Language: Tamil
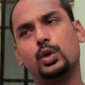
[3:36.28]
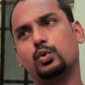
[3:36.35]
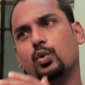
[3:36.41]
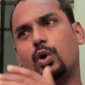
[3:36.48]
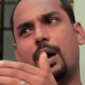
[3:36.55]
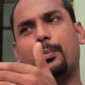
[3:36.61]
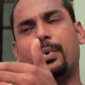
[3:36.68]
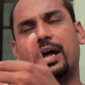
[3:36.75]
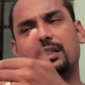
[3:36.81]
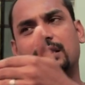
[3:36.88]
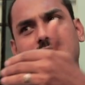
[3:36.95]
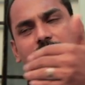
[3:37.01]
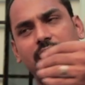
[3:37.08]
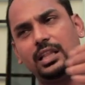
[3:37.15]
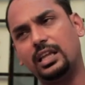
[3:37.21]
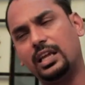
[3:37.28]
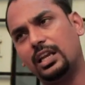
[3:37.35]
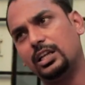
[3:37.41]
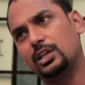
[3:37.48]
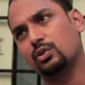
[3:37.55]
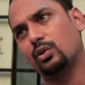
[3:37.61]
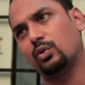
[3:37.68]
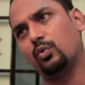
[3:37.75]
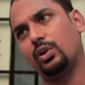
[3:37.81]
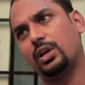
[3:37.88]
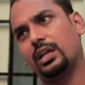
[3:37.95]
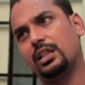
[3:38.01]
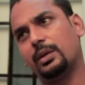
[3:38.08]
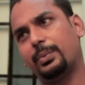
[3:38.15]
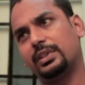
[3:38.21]
ஸோ அப்போ அந்த செய்தியை நீங்கள் சொல்லக்கூடிய
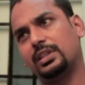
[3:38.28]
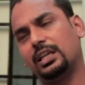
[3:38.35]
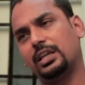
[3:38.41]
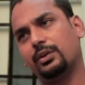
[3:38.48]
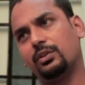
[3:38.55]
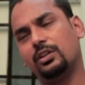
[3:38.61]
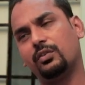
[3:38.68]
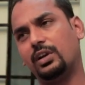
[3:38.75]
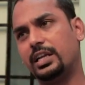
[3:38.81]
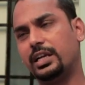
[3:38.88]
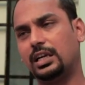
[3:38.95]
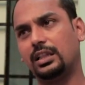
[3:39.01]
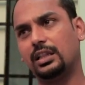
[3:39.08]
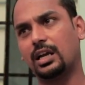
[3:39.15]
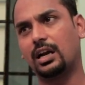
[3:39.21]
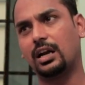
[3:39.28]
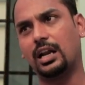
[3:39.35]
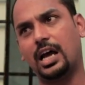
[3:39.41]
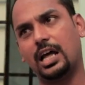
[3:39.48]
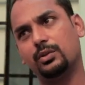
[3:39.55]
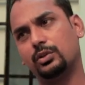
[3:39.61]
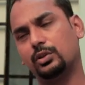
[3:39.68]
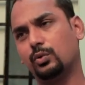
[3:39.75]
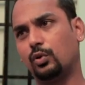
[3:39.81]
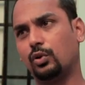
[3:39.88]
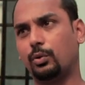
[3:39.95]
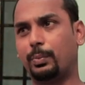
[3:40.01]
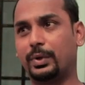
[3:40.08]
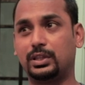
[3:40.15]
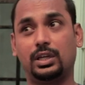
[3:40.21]
அந்த பத்திரிகை வந்து வெளியிட்டு இருந்தாங்கன்னா அது வந்து ஒரு
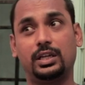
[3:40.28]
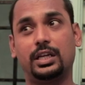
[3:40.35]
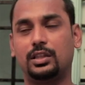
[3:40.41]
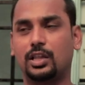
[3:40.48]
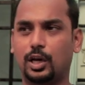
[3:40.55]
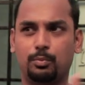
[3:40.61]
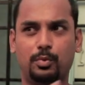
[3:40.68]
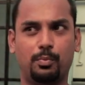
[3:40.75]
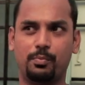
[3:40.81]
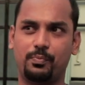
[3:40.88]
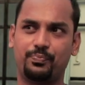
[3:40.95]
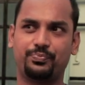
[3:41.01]
பத்திரிகை தர்மம்